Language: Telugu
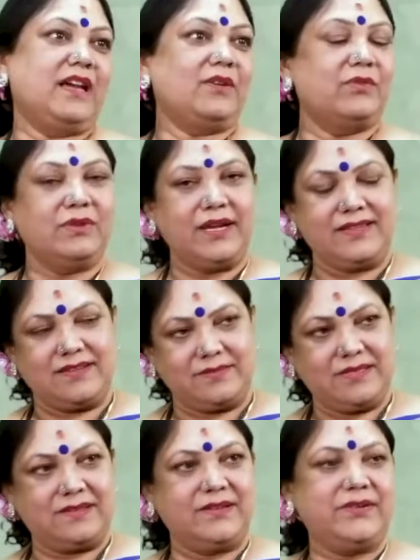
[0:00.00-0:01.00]
నా కొడుకు
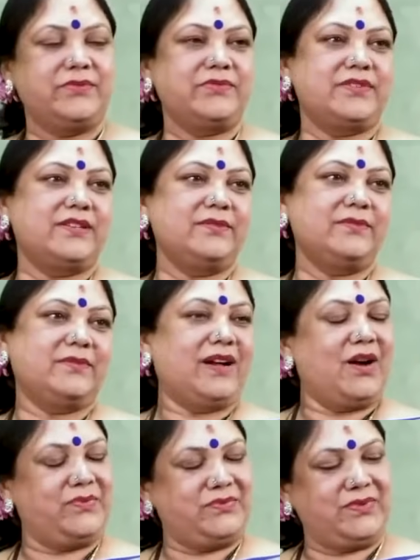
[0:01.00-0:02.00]
హైదరాబాద్ లోనే ఉంటుంది ఇక్కడే
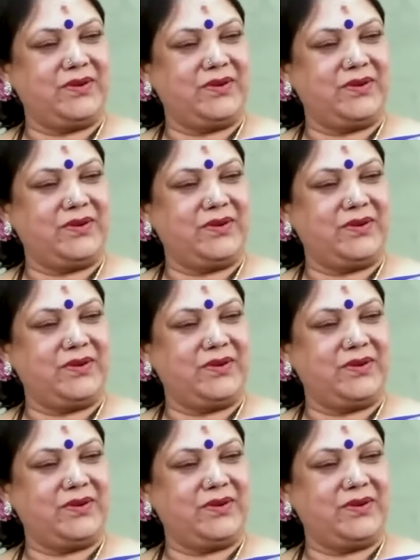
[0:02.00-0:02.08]
ఉన్నారా